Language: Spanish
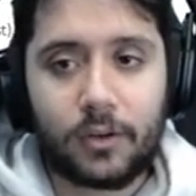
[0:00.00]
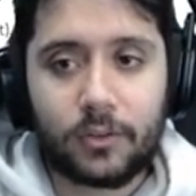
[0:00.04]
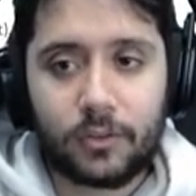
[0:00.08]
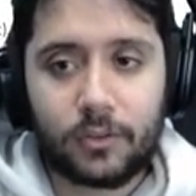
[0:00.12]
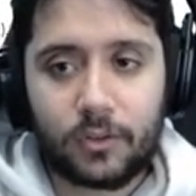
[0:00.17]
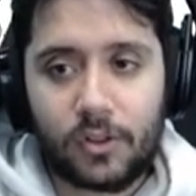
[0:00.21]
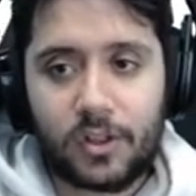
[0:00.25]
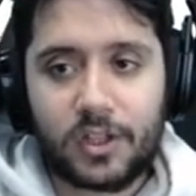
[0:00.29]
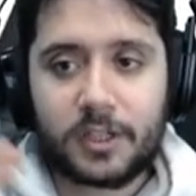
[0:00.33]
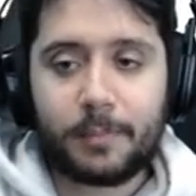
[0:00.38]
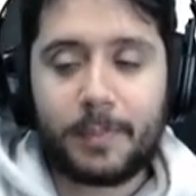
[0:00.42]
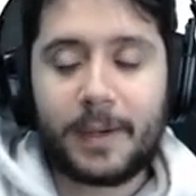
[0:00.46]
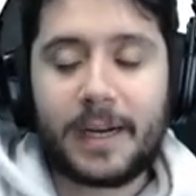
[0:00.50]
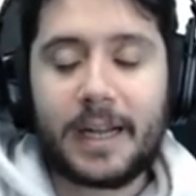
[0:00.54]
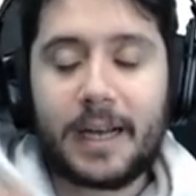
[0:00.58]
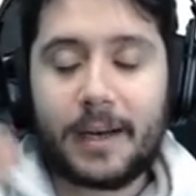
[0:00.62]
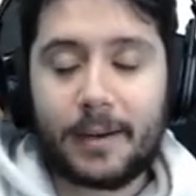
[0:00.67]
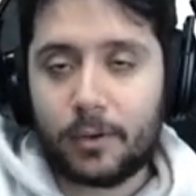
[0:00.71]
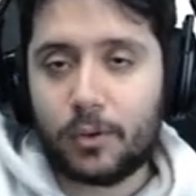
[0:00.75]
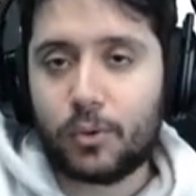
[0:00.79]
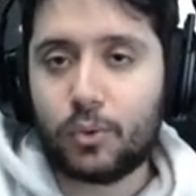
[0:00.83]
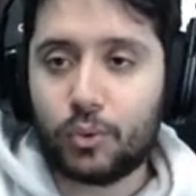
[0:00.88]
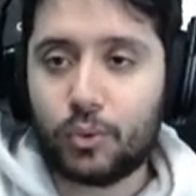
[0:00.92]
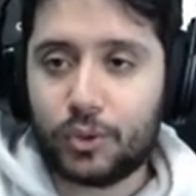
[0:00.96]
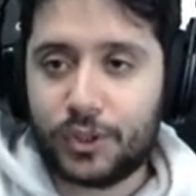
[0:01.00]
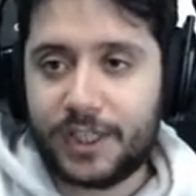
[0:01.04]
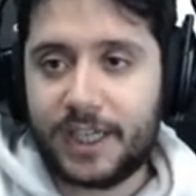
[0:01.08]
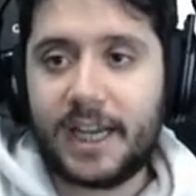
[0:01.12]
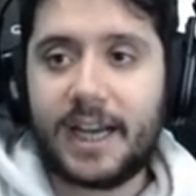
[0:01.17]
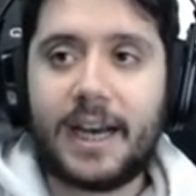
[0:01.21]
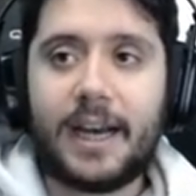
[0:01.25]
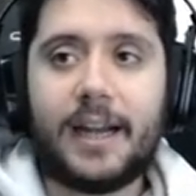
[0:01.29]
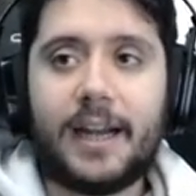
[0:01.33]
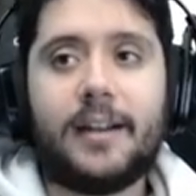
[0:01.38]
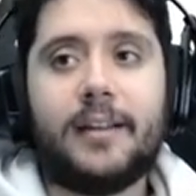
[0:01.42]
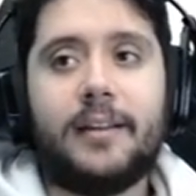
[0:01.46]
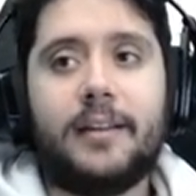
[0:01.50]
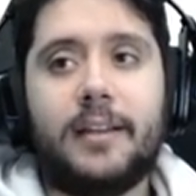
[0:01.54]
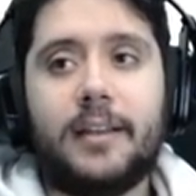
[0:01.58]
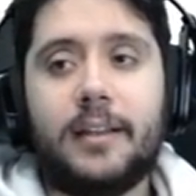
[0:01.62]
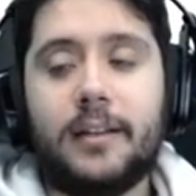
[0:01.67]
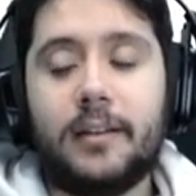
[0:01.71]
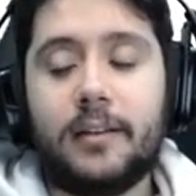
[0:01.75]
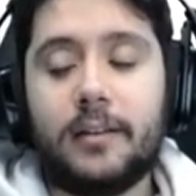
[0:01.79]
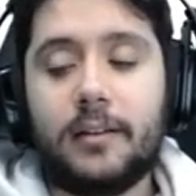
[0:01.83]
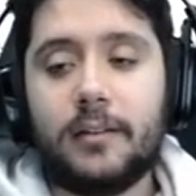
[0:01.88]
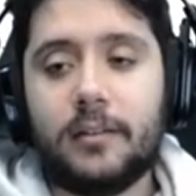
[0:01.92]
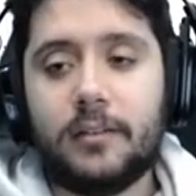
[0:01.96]
Entonces, para rushear,
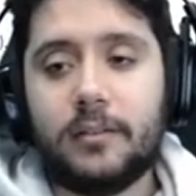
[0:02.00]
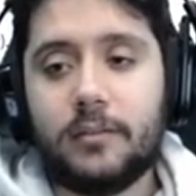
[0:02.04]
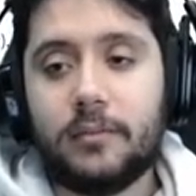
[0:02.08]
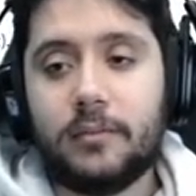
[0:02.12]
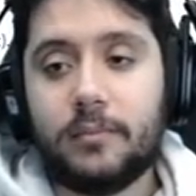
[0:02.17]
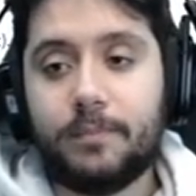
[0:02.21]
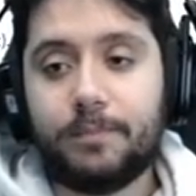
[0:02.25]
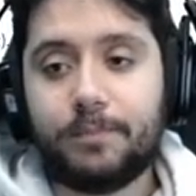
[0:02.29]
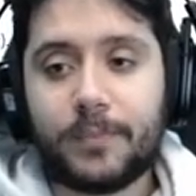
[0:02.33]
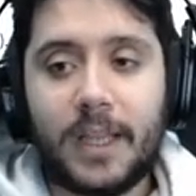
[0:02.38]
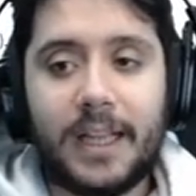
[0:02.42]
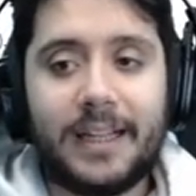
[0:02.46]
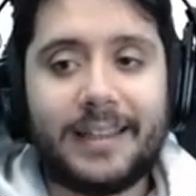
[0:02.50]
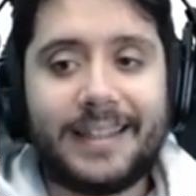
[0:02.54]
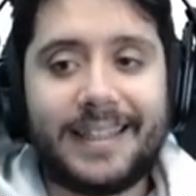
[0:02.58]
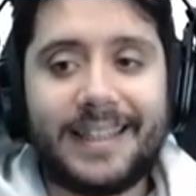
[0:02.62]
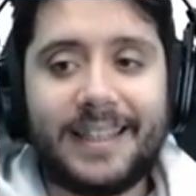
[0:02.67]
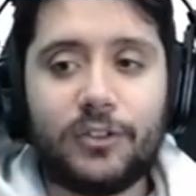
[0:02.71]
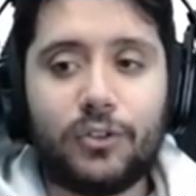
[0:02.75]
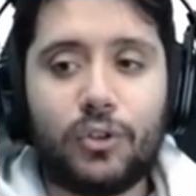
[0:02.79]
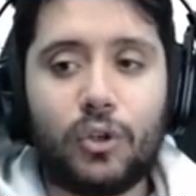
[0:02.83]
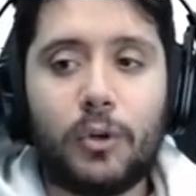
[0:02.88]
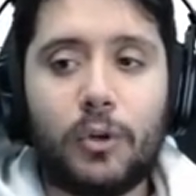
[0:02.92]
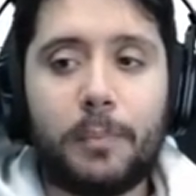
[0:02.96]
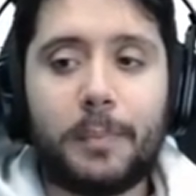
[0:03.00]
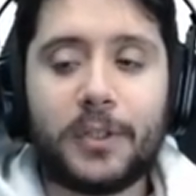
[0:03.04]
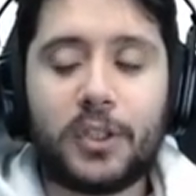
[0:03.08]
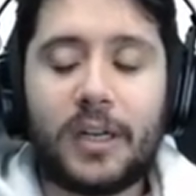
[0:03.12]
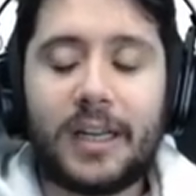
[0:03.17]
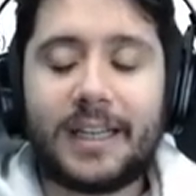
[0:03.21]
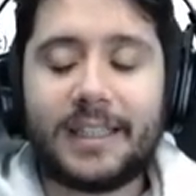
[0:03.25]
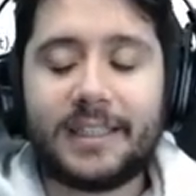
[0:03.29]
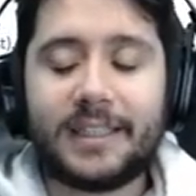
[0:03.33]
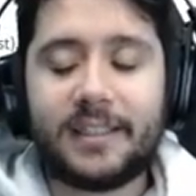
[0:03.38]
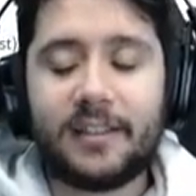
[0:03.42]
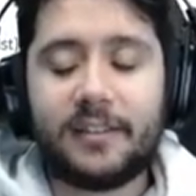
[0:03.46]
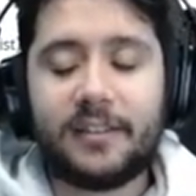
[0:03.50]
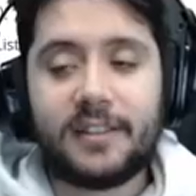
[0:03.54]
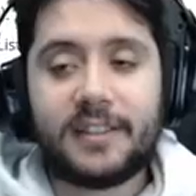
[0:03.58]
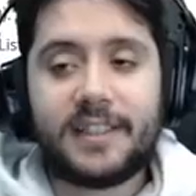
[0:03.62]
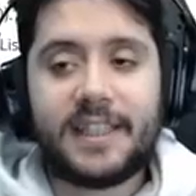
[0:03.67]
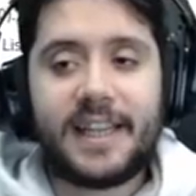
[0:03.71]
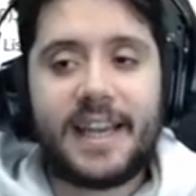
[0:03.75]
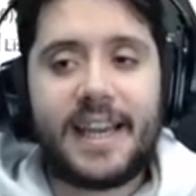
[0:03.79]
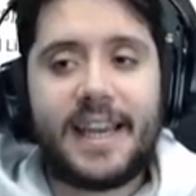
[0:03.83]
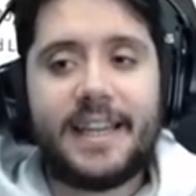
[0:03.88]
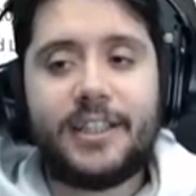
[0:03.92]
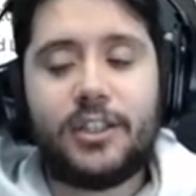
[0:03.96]
el, el tener todos los personajes 6 y
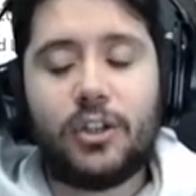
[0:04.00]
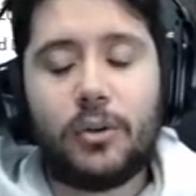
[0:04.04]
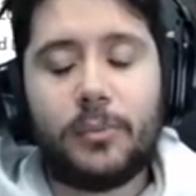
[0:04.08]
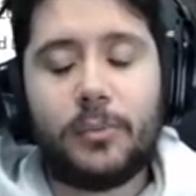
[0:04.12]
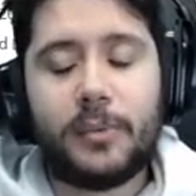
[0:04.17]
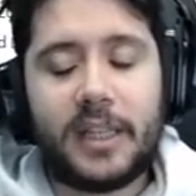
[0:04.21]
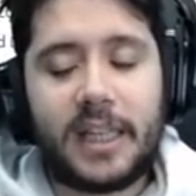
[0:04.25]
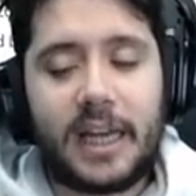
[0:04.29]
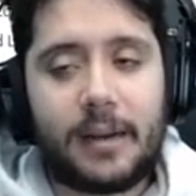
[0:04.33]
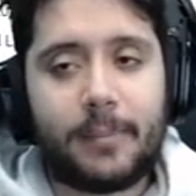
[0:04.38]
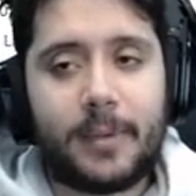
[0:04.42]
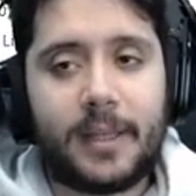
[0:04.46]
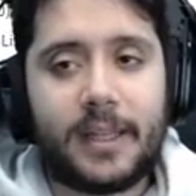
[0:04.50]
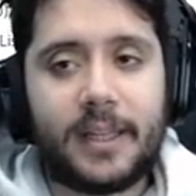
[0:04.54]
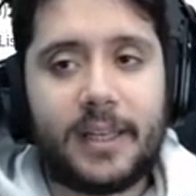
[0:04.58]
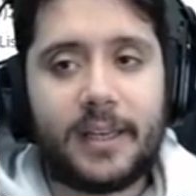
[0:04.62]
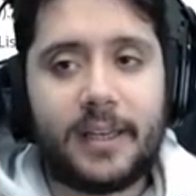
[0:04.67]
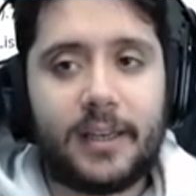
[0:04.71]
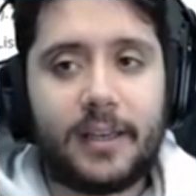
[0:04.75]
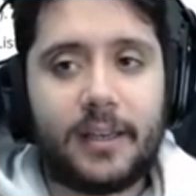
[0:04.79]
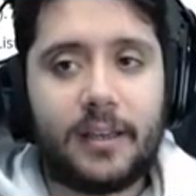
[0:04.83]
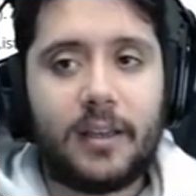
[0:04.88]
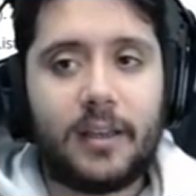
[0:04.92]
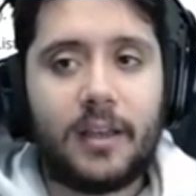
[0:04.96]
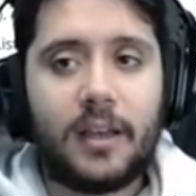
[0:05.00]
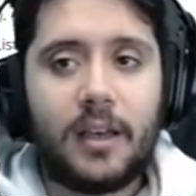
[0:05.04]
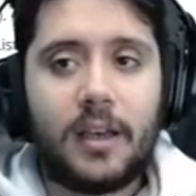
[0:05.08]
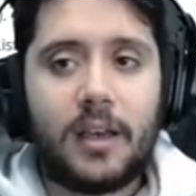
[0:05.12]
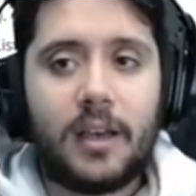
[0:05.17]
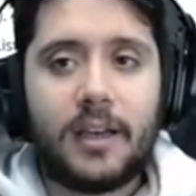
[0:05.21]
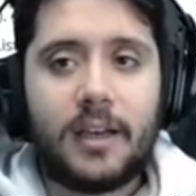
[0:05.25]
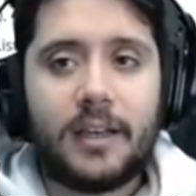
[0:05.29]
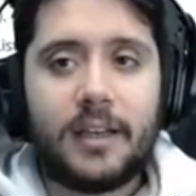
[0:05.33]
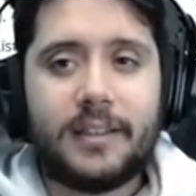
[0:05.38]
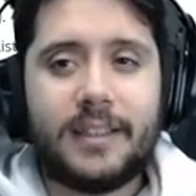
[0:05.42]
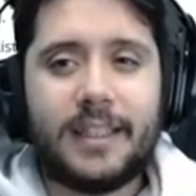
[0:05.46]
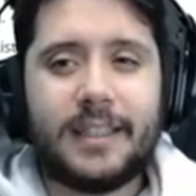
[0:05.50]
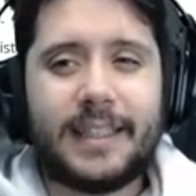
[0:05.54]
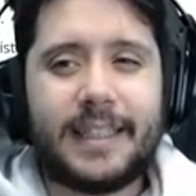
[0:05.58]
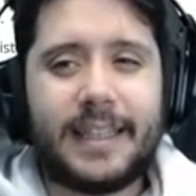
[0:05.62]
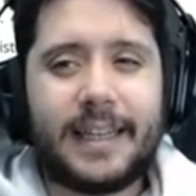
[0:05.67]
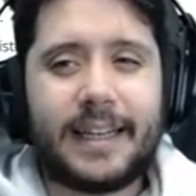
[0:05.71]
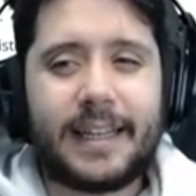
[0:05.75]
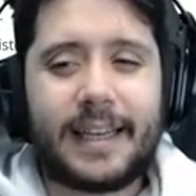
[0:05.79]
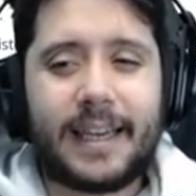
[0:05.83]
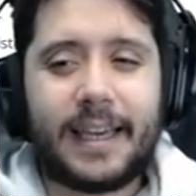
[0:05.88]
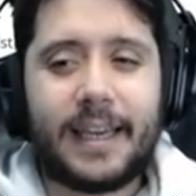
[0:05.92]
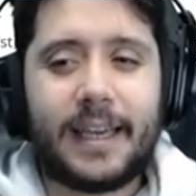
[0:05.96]
6 y olvidarme de, de
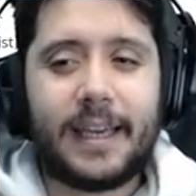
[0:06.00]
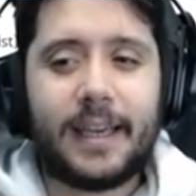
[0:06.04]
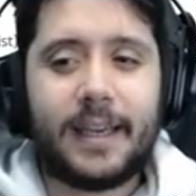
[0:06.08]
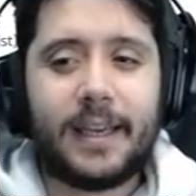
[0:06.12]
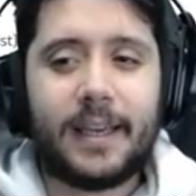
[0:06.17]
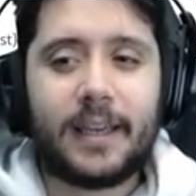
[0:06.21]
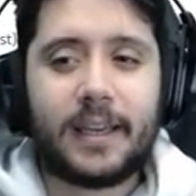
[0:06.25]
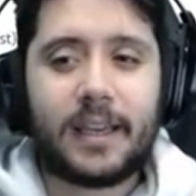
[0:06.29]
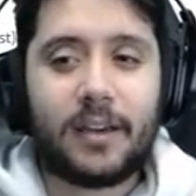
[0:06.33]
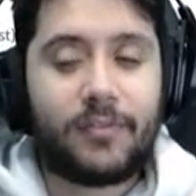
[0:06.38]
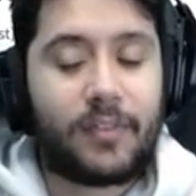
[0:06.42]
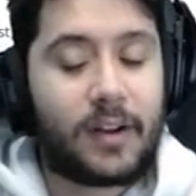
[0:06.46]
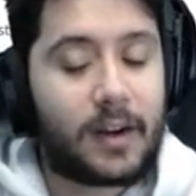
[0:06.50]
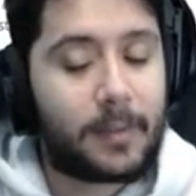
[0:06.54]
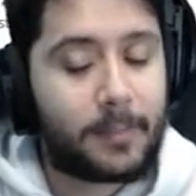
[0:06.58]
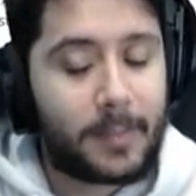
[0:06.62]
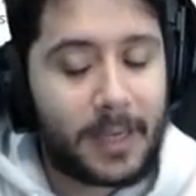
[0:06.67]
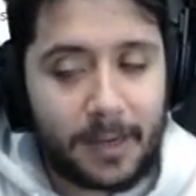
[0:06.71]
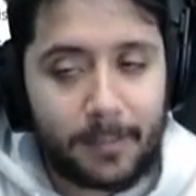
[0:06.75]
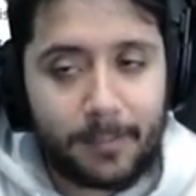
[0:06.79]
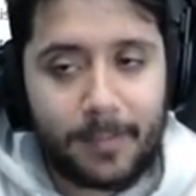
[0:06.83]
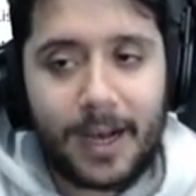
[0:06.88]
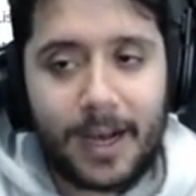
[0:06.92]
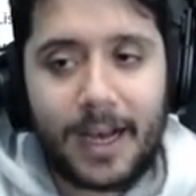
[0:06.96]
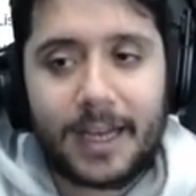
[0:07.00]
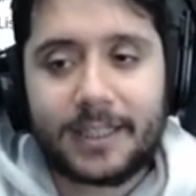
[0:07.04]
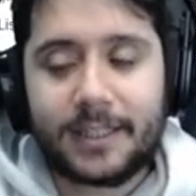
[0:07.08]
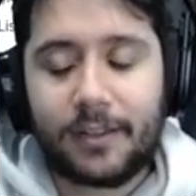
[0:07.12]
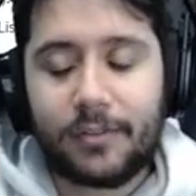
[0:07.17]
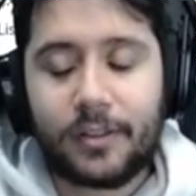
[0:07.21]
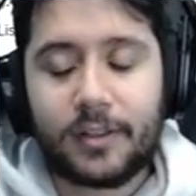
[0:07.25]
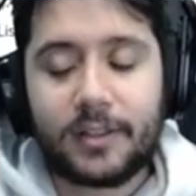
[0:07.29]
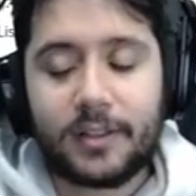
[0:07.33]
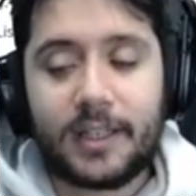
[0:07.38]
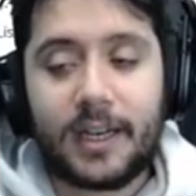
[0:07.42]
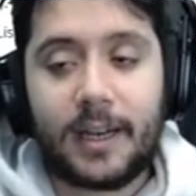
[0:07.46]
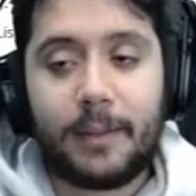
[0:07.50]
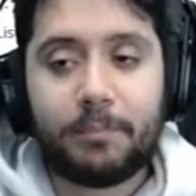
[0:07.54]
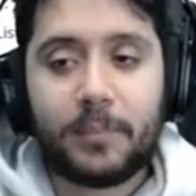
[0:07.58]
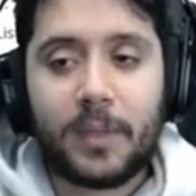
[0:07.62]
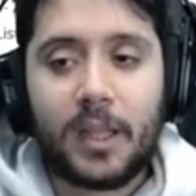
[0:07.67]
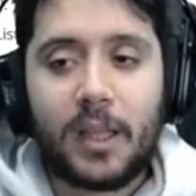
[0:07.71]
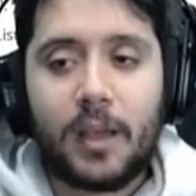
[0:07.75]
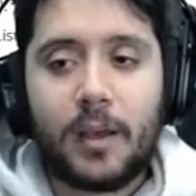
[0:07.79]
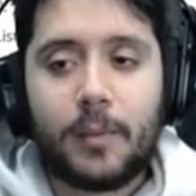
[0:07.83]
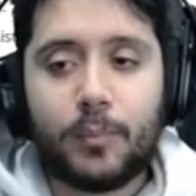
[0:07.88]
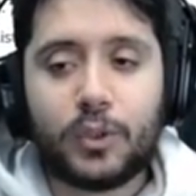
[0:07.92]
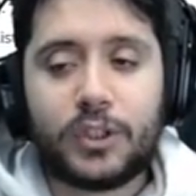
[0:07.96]
tener que, que, farmear más y etcétera,
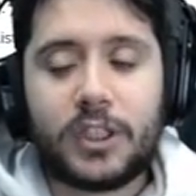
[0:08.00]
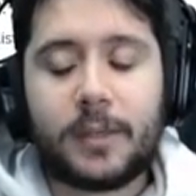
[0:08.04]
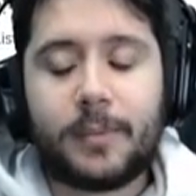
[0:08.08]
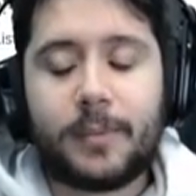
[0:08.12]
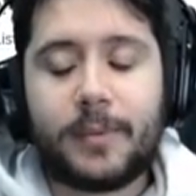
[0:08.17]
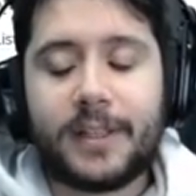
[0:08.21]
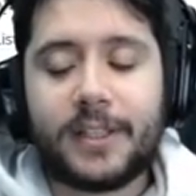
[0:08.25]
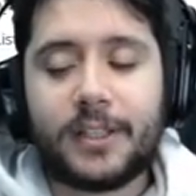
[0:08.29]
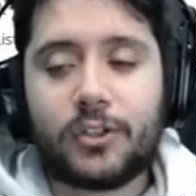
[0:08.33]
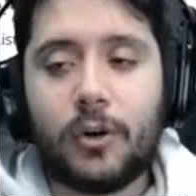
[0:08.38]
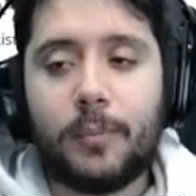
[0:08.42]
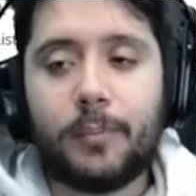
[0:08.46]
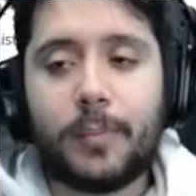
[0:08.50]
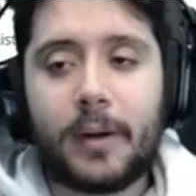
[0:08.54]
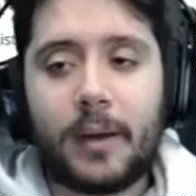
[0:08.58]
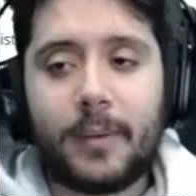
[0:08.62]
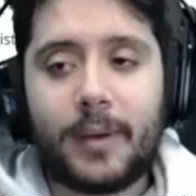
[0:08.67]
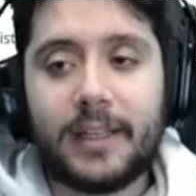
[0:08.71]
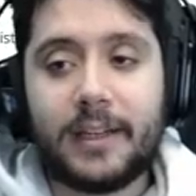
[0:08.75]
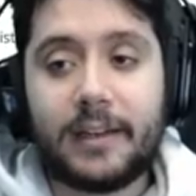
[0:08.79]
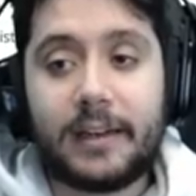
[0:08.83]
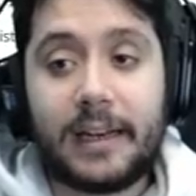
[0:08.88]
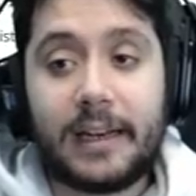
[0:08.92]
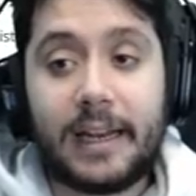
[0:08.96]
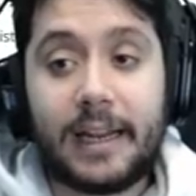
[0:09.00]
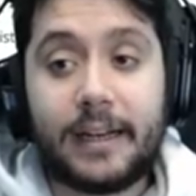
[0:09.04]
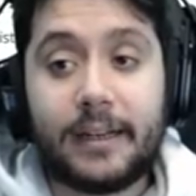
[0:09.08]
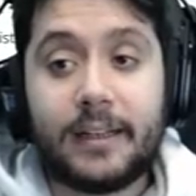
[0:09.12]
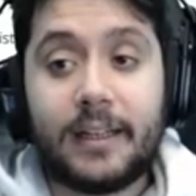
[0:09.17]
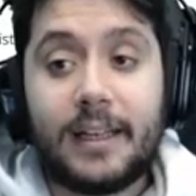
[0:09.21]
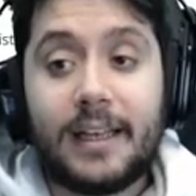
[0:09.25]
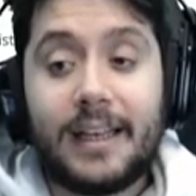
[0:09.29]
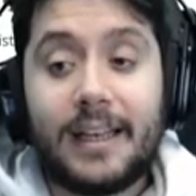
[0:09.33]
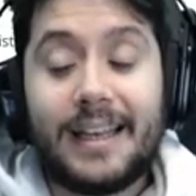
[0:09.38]
muchas veces compraba del clan.